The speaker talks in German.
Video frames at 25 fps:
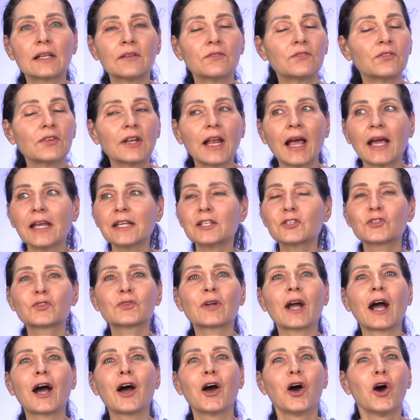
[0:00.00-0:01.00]
vielleicht
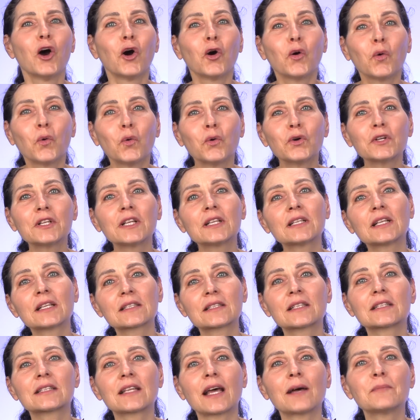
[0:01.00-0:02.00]
sogar ohne
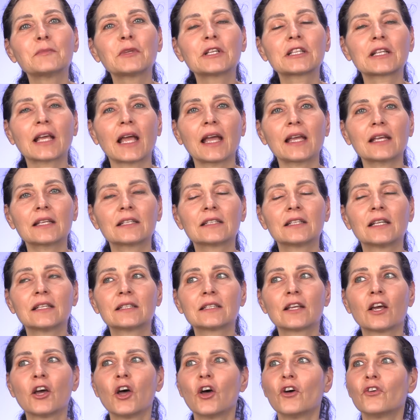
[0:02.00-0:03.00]
dass er damit
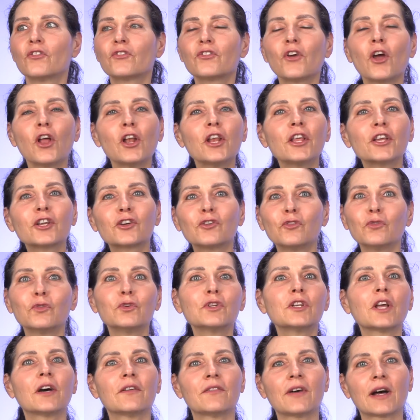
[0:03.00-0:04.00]
rechnet, völlig
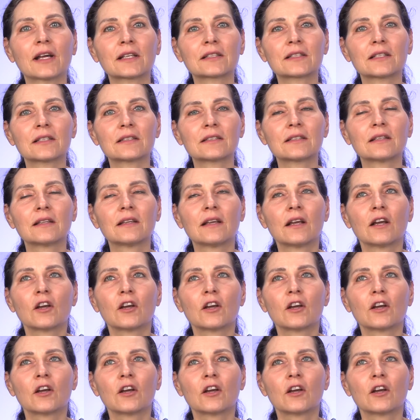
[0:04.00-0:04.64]
unerwartet,